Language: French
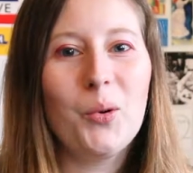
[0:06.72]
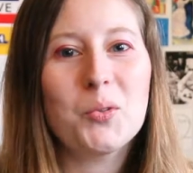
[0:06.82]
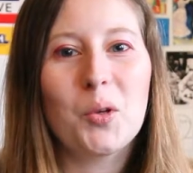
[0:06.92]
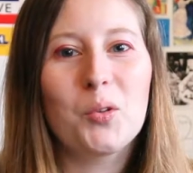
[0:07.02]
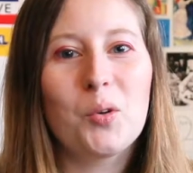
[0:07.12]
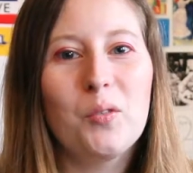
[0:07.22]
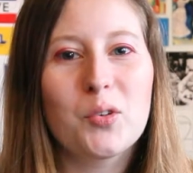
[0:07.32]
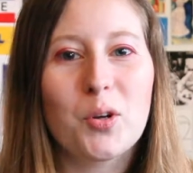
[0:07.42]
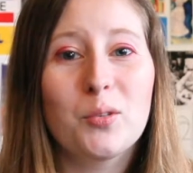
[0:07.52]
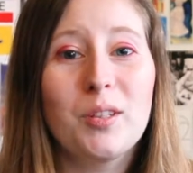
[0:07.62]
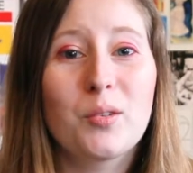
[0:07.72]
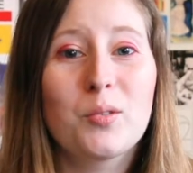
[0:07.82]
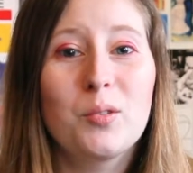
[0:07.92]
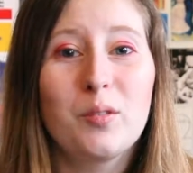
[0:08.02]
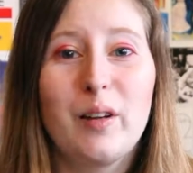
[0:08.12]
On se retrouve aujourd'hui dans
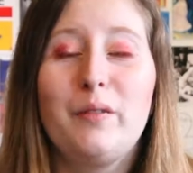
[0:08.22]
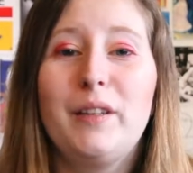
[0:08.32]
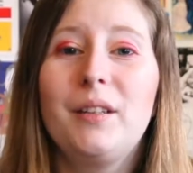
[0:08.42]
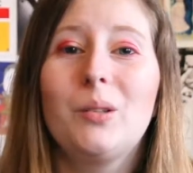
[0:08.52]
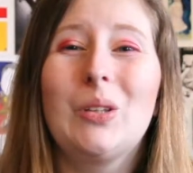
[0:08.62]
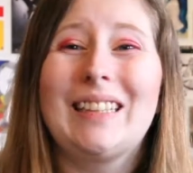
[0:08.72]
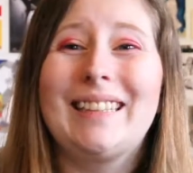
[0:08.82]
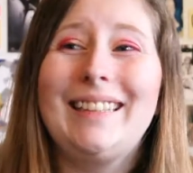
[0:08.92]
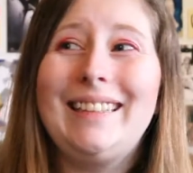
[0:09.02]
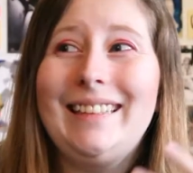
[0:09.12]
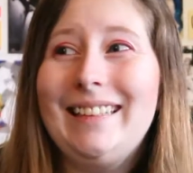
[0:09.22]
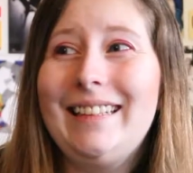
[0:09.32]
une nouvelle vidéo qui